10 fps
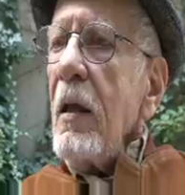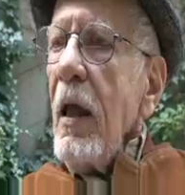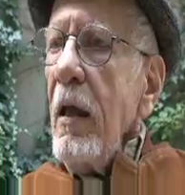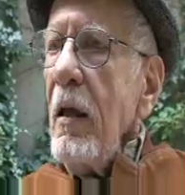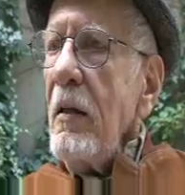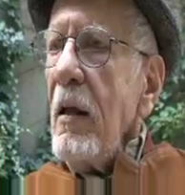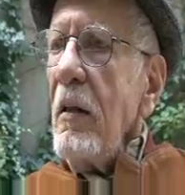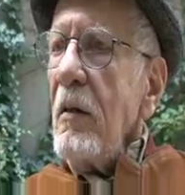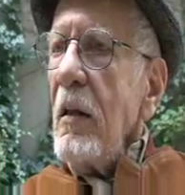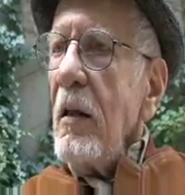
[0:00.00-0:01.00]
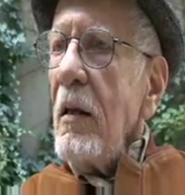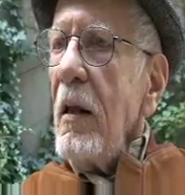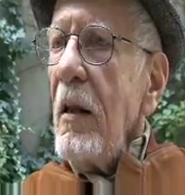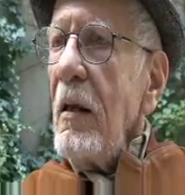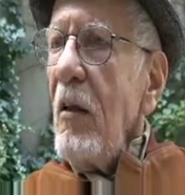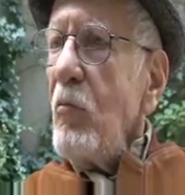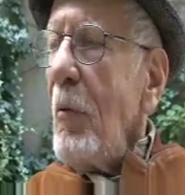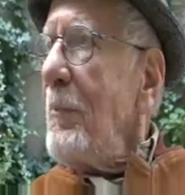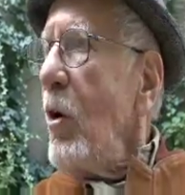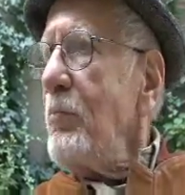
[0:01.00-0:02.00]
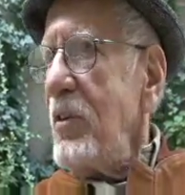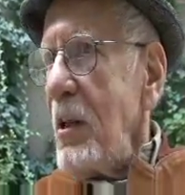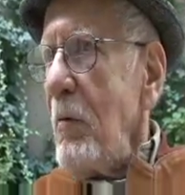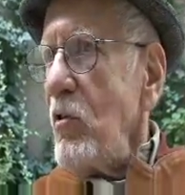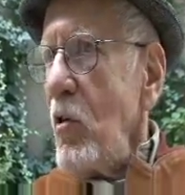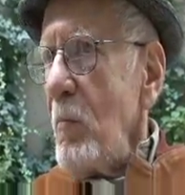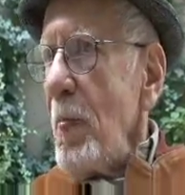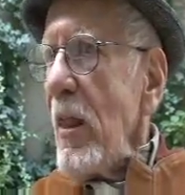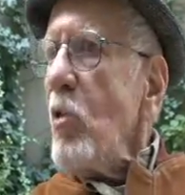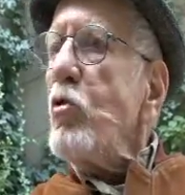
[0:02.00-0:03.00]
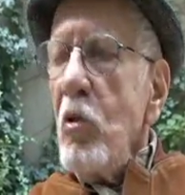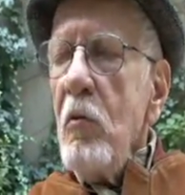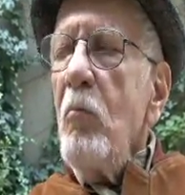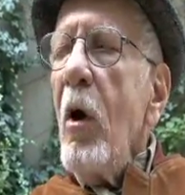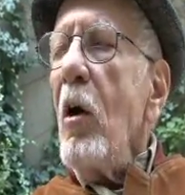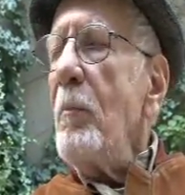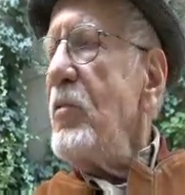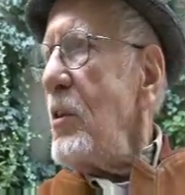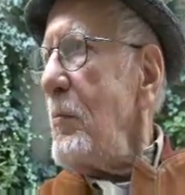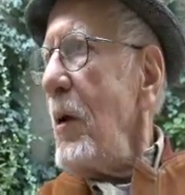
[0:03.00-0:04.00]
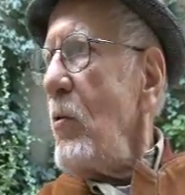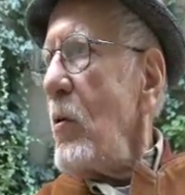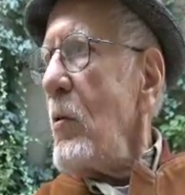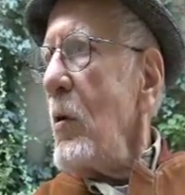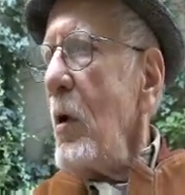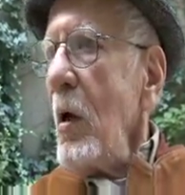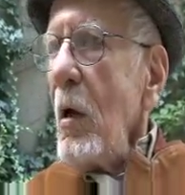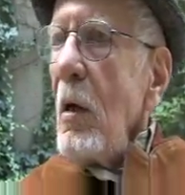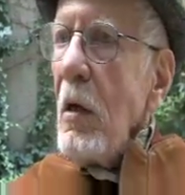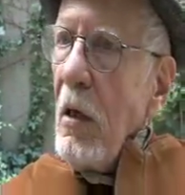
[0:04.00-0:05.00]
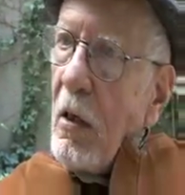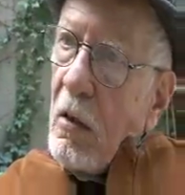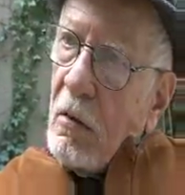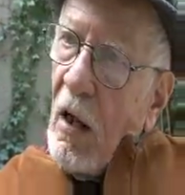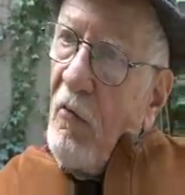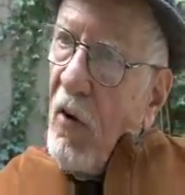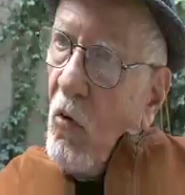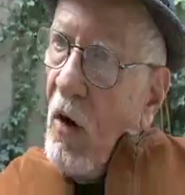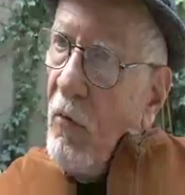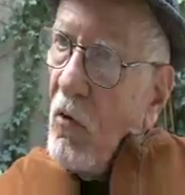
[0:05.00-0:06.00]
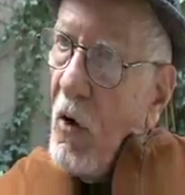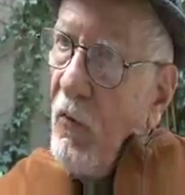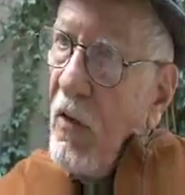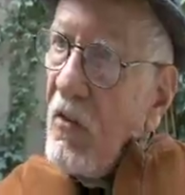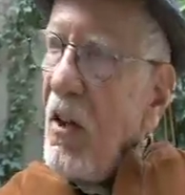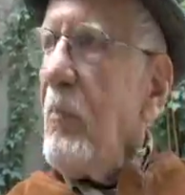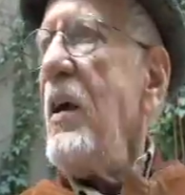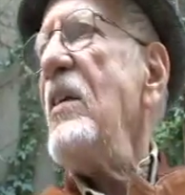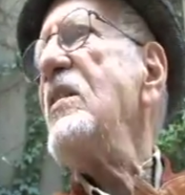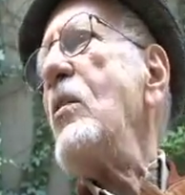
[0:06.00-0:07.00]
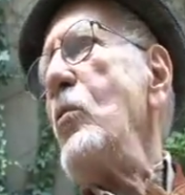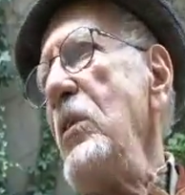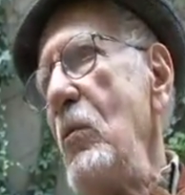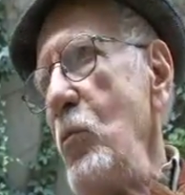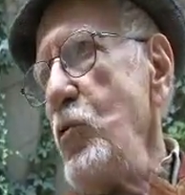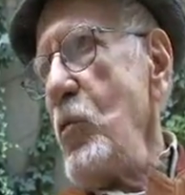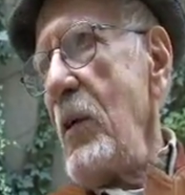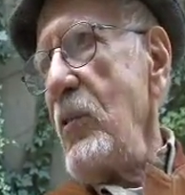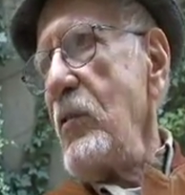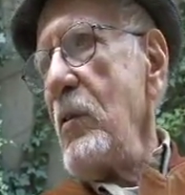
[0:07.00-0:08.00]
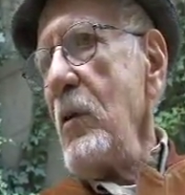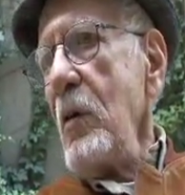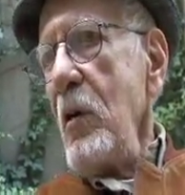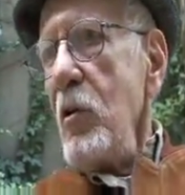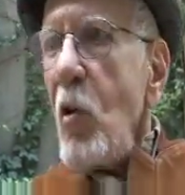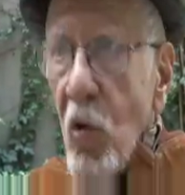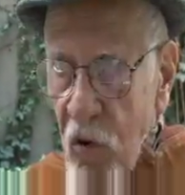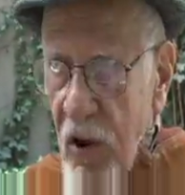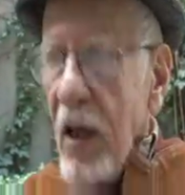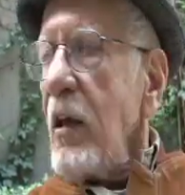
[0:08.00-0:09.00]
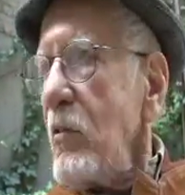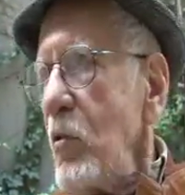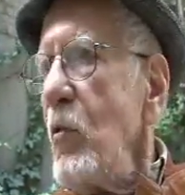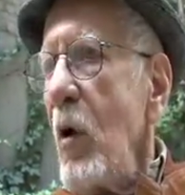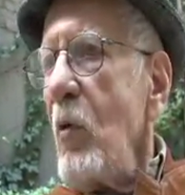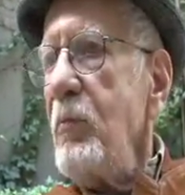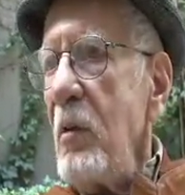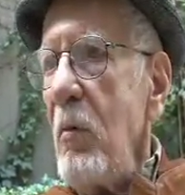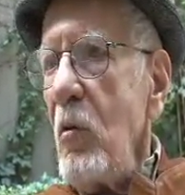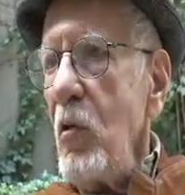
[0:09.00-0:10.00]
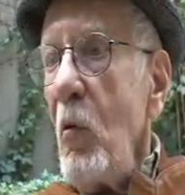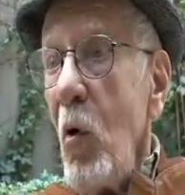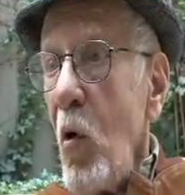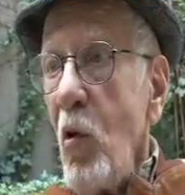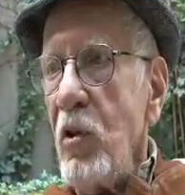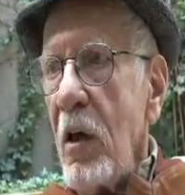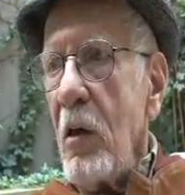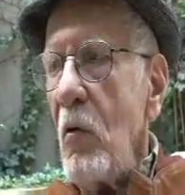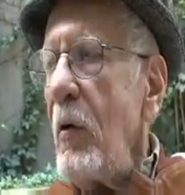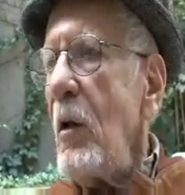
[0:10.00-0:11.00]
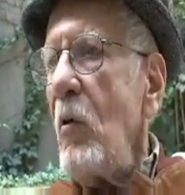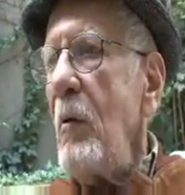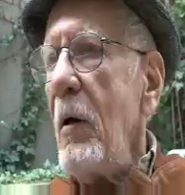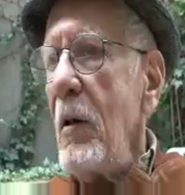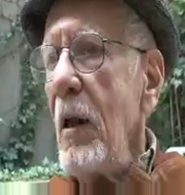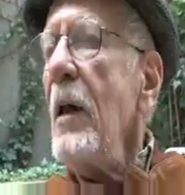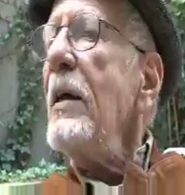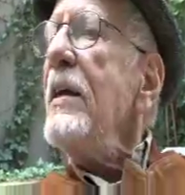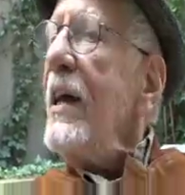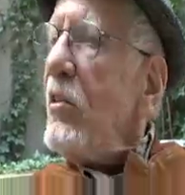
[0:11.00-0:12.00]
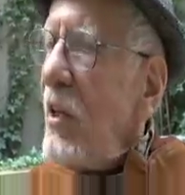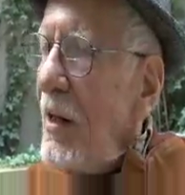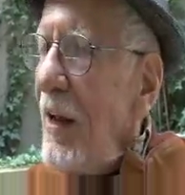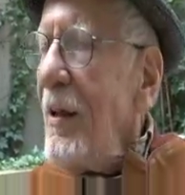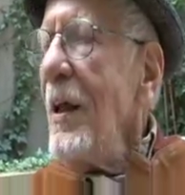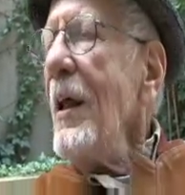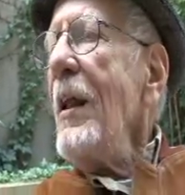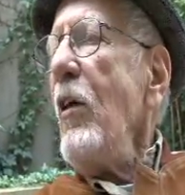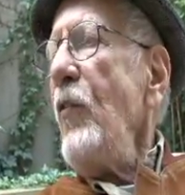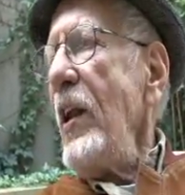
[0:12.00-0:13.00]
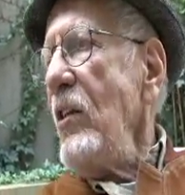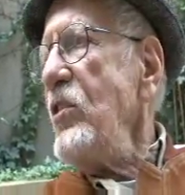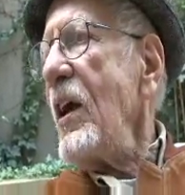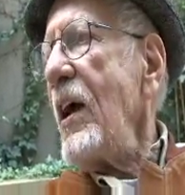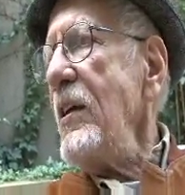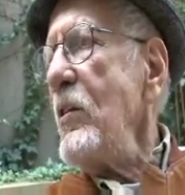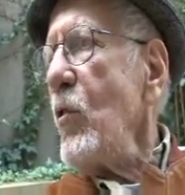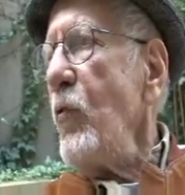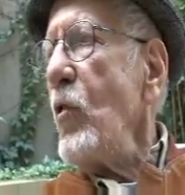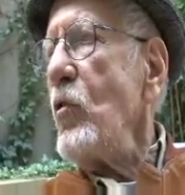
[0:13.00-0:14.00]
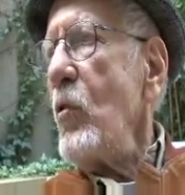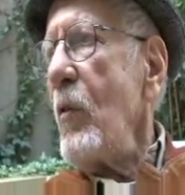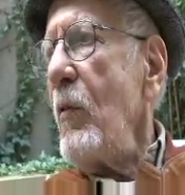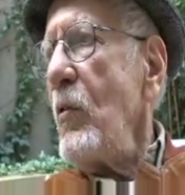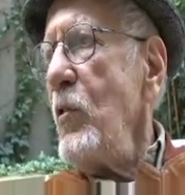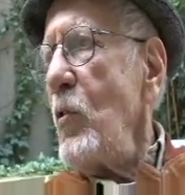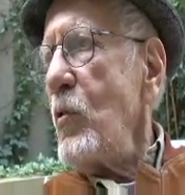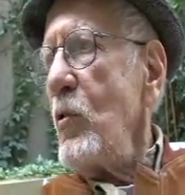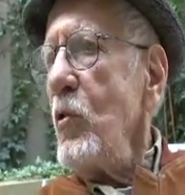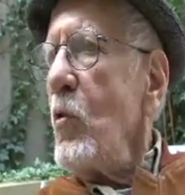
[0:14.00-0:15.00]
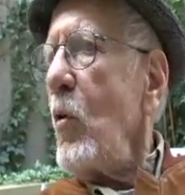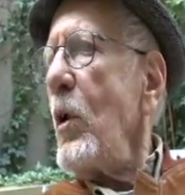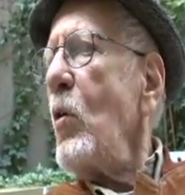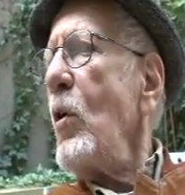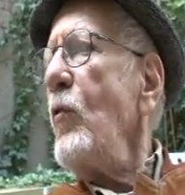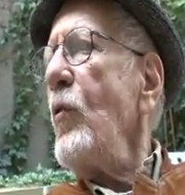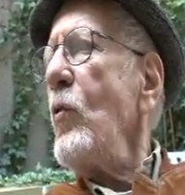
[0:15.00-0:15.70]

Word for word: que es el, de observación. Yo soy un buen observador y tal vez con la fotografía se me desarrolla mucho más. Yo sé que soy buen observador, yo veo cosas que no ven los demás y esa es la, diferencia que hay entre un fotógrafo y otro. Yo no creo que